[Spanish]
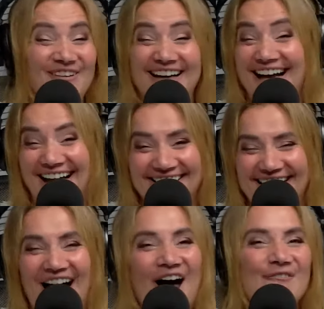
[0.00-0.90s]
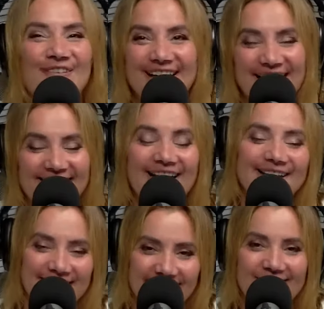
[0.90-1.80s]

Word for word: Me encanta, me encanta, Tienes razón.